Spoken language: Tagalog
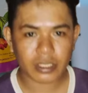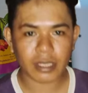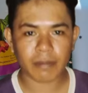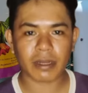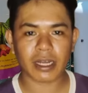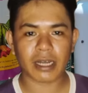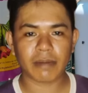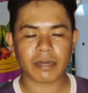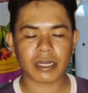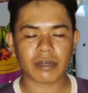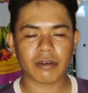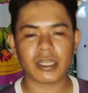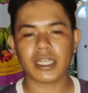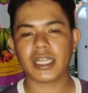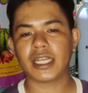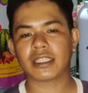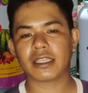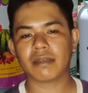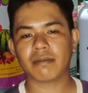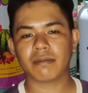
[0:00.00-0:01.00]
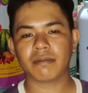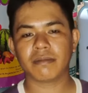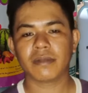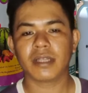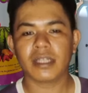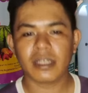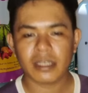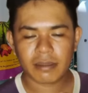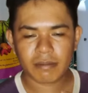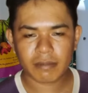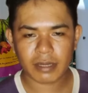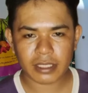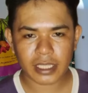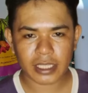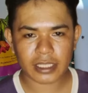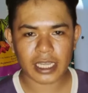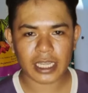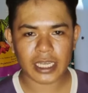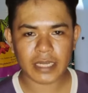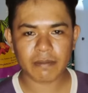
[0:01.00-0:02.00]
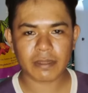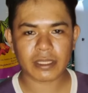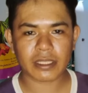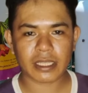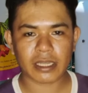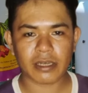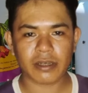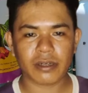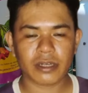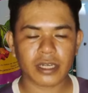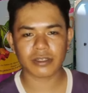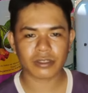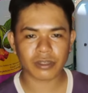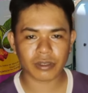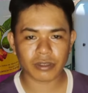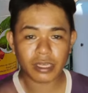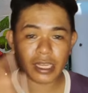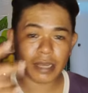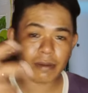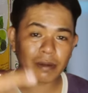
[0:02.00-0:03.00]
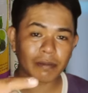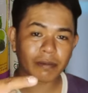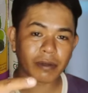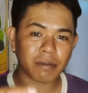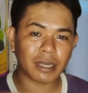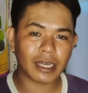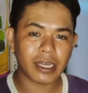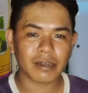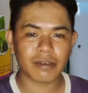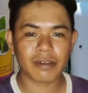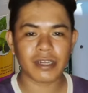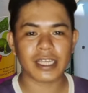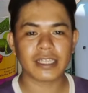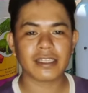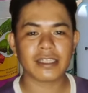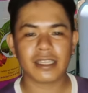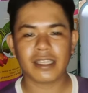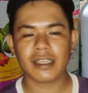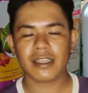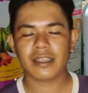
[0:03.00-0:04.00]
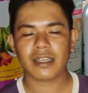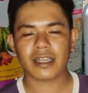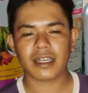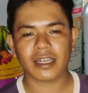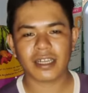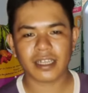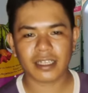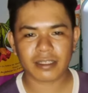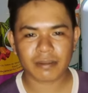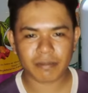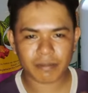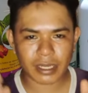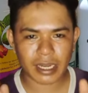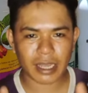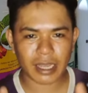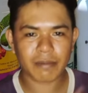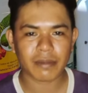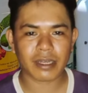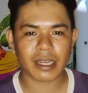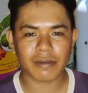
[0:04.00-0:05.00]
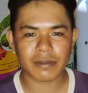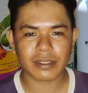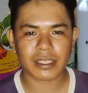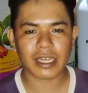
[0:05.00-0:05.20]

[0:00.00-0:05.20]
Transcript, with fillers: sa mga baguhan natin magtatanim ng talong. So yun lamang po mga kagulay at maraming maraming